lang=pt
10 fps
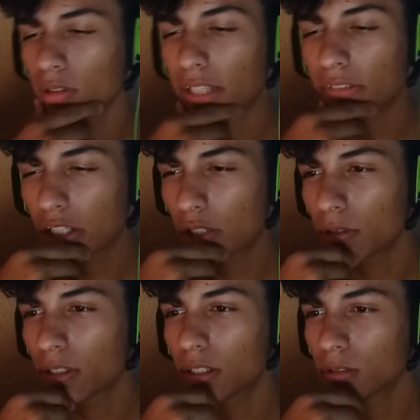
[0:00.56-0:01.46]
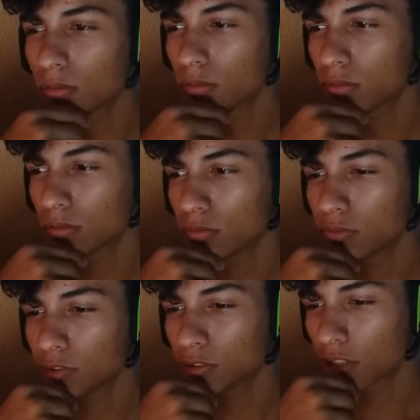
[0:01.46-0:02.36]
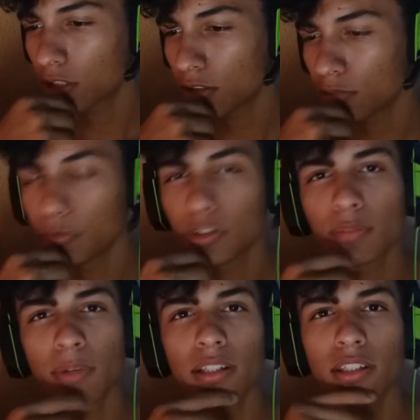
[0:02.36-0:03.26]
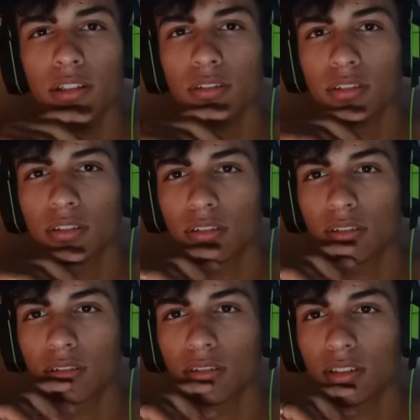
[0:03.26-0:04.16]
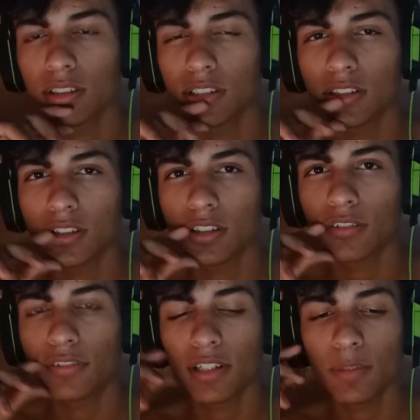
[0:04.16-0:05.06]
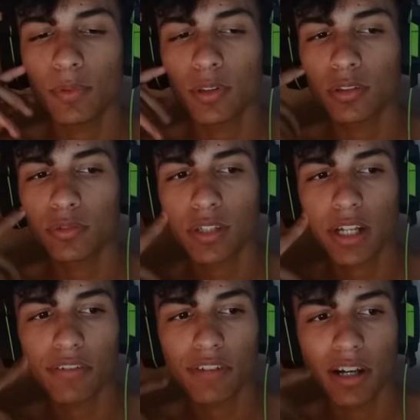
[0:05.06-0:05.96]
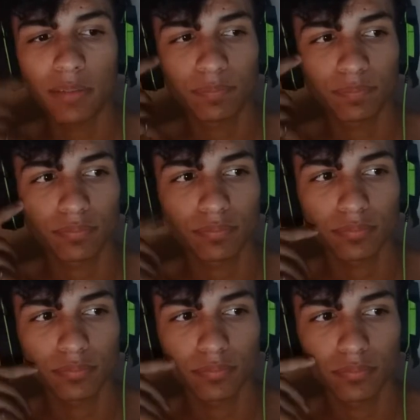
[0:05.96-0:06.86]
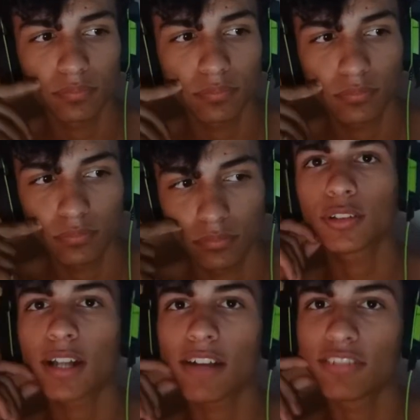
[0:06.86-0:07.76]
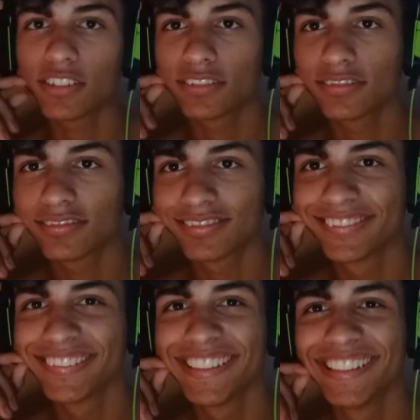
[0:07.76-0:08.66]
eu tava aqui jogando um joguinho muito maneiro e eu falei, pô, eu vou gravar. Aí eu tô gravando. Eu,